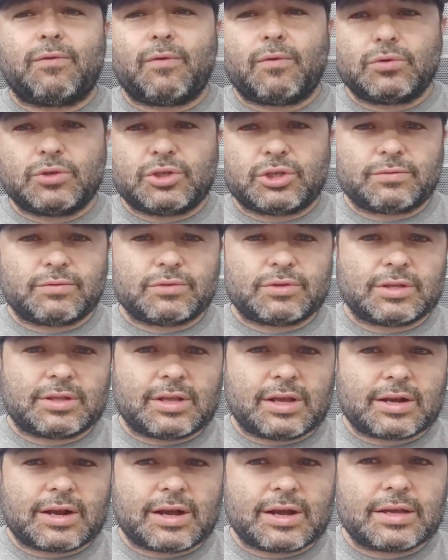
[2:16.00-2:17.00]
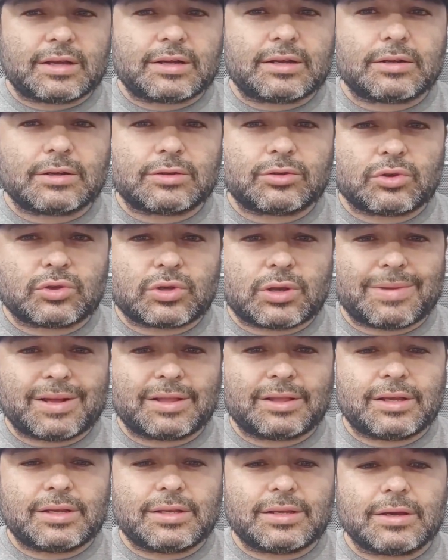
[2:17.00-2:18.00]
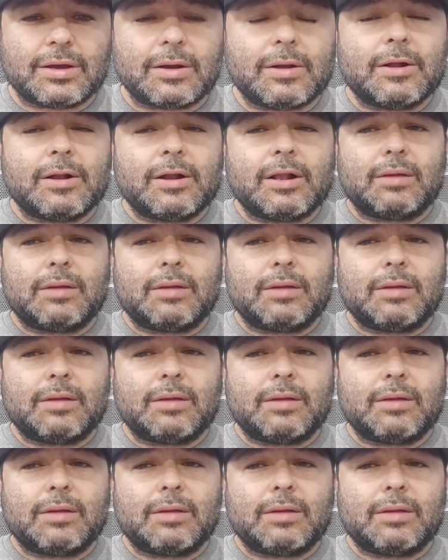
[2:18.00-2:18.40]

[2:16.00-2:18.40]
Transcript: fonte que você está carregando a sua, sua bateria.